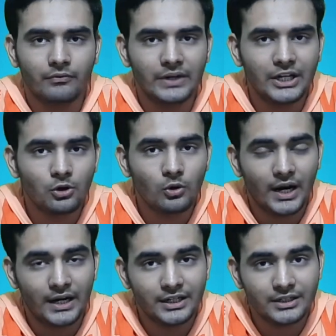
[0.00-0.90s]
वीडियो को
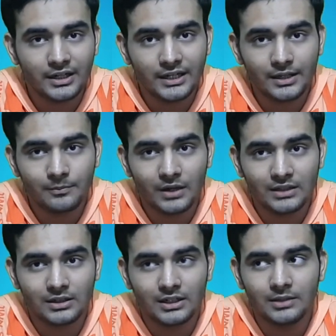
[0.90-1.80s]
एडिट करने की
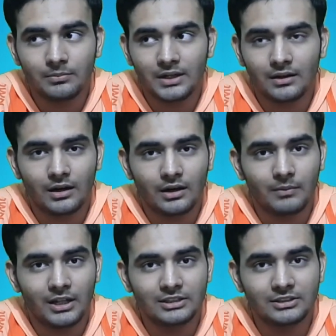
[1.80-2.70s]
बात कर ली बट अगर
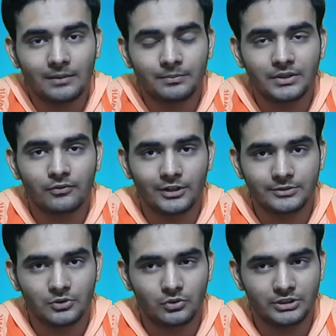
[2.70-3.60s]
मान लीजिए आपकी
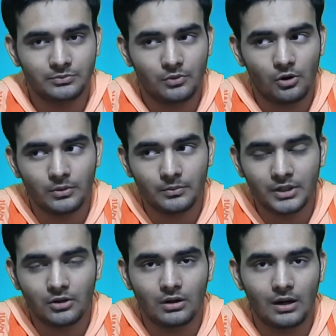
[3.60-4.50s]
वॉइस में थोड़ी सी प्रॉब्लम
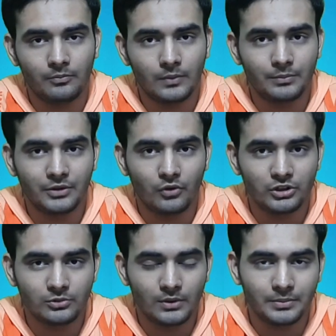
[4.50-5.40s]
है और आप अपनी
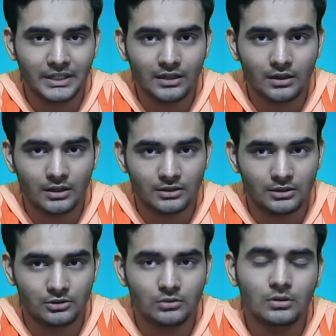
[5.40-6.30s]
वॉइस को मतलब ठीक करना
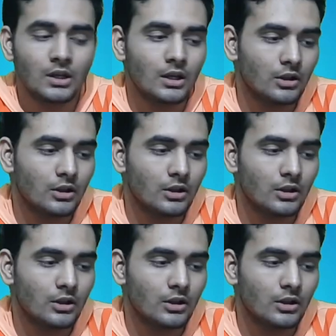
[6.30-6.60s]
चाहते हो